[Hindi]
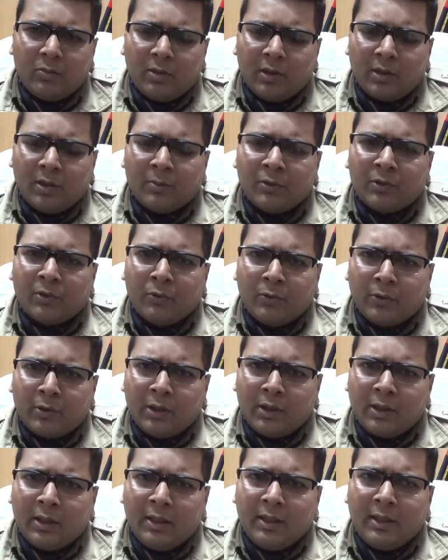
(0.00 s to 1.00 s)
और बल की
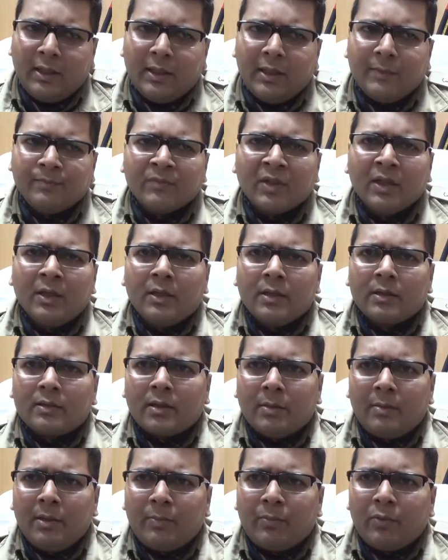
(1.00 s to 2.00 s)
प्रतिनियुक्ति की गई है सभी